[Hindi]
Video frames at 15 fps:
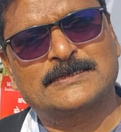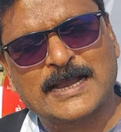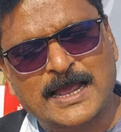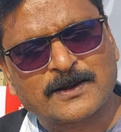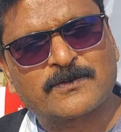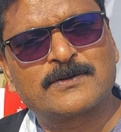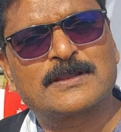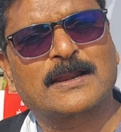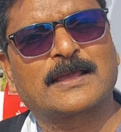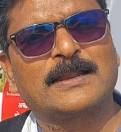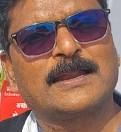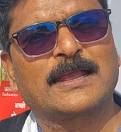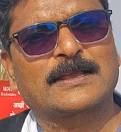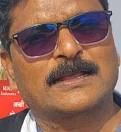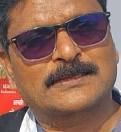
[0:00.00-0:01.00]
चार कुंटल
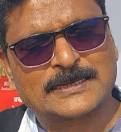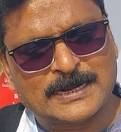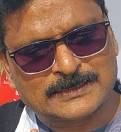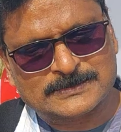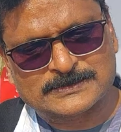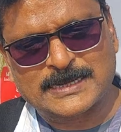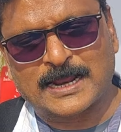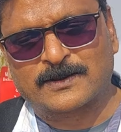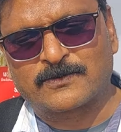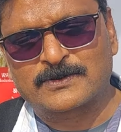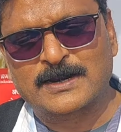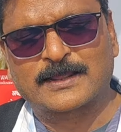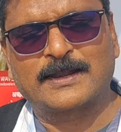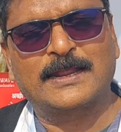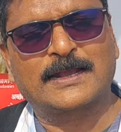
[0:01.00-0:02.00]
गन्ने का चार
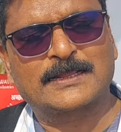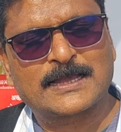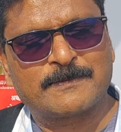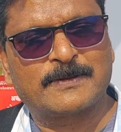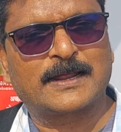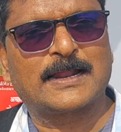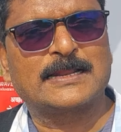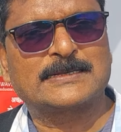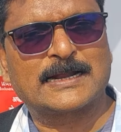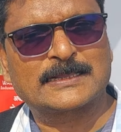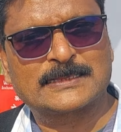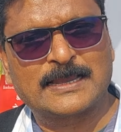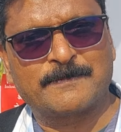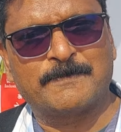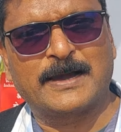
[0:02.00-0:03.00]
कुंटल गन्ने का दाम लगा
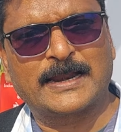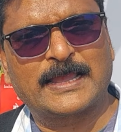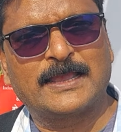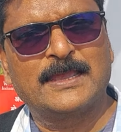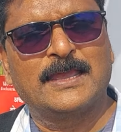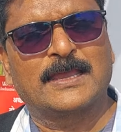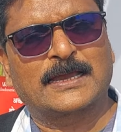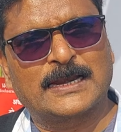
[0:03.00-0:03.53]
चार या बारह हम्म।